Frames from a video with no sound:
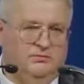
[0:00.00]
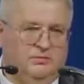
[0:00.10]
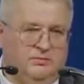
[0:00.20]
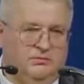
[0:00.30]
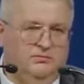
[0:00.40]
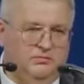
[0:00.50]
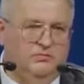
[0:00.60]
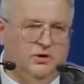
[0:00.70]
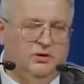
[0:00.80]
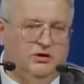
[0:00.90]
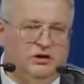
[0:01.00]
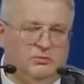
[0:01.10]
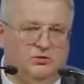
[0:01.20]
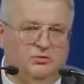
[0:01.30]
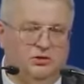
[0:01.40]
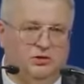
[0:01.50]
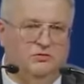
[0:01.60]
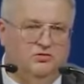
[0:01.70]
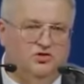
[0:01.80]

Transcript: в армянском обществе